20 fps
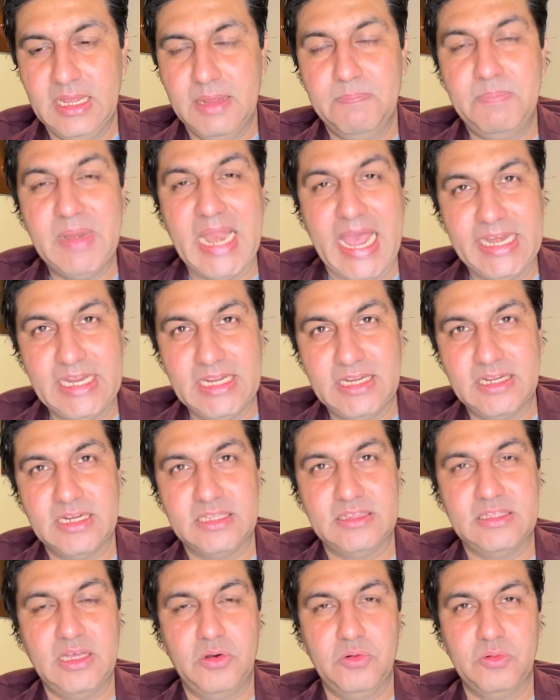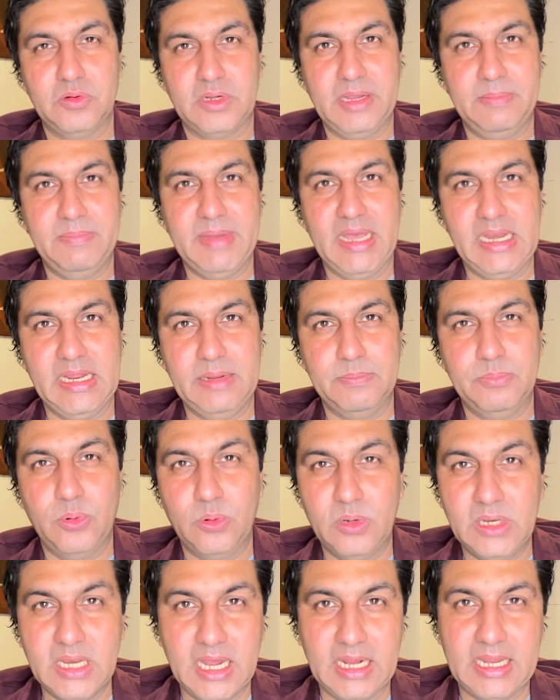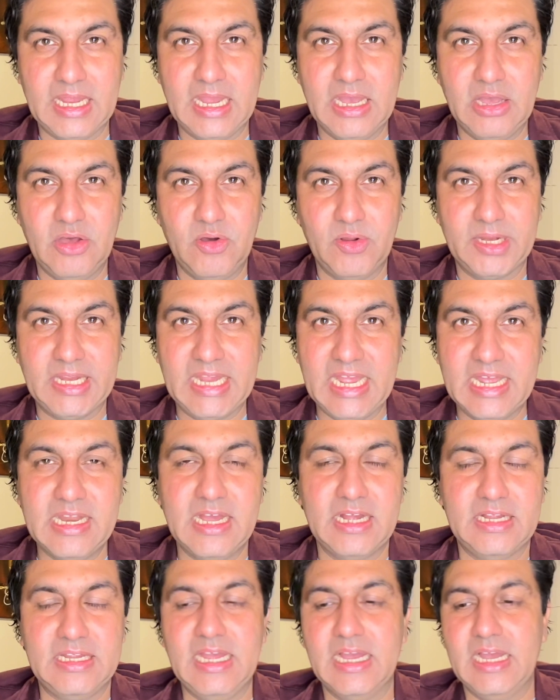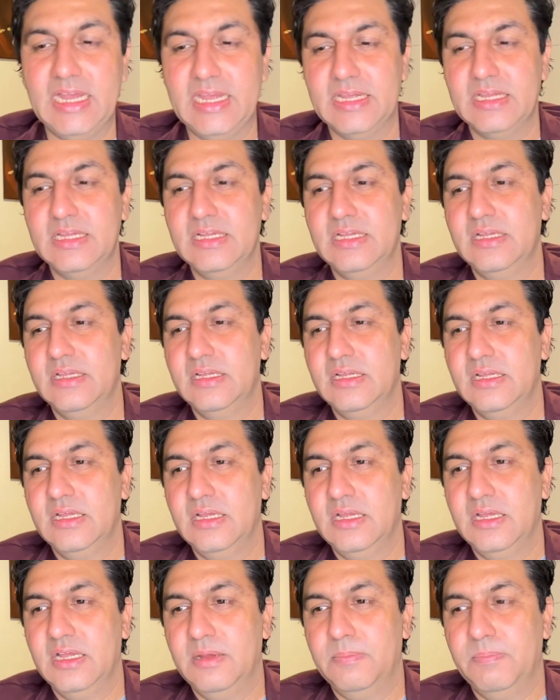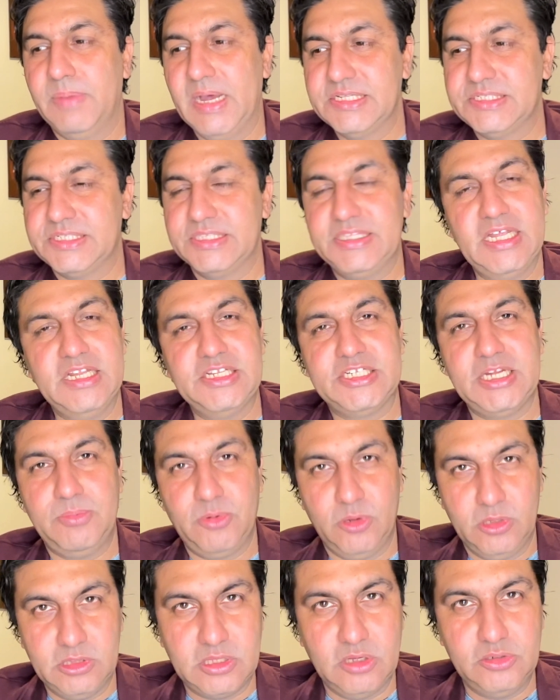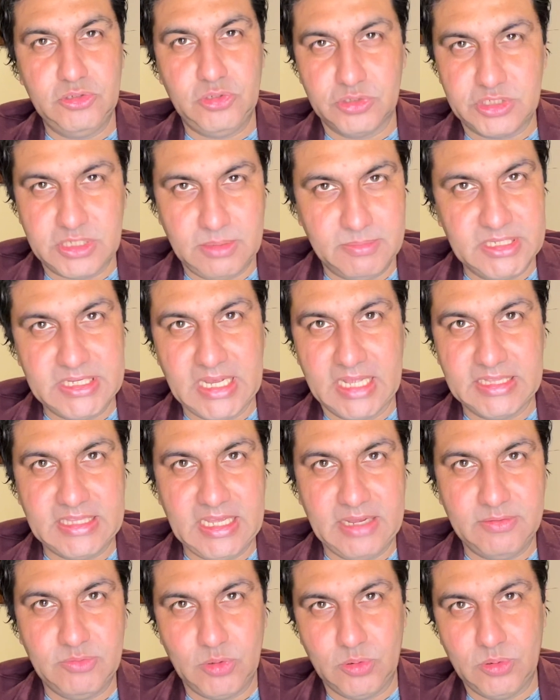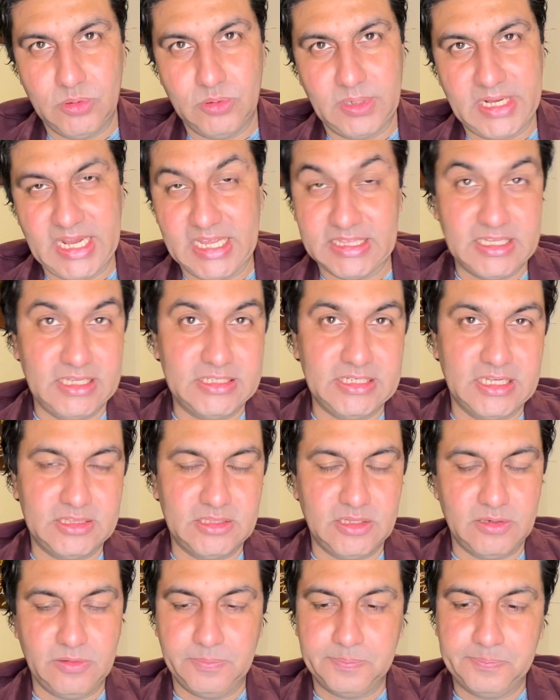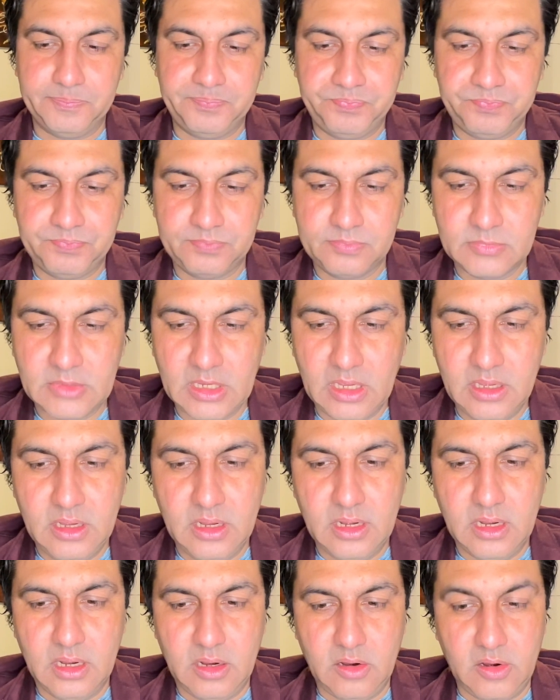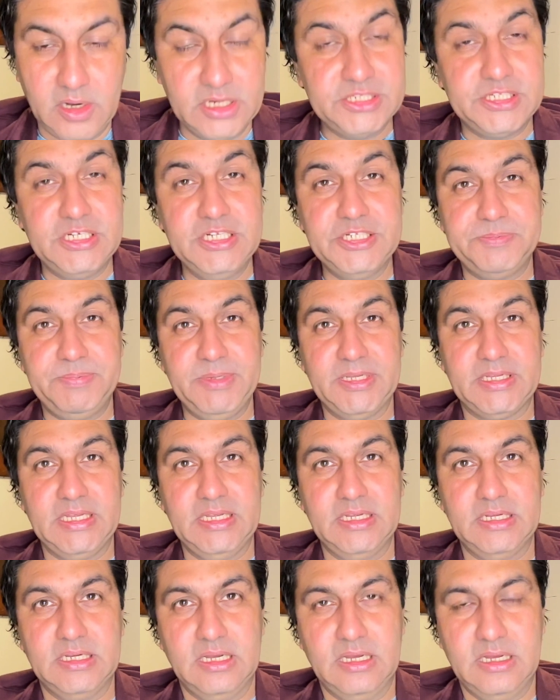प्लानिंग करता हूं कि मैंने बोलना क्या है और कहना क्या है बस दिल से बोलता हूं जो समझ आता है वो कहता जाता हूं ऑनेस्टली स्पीकिंग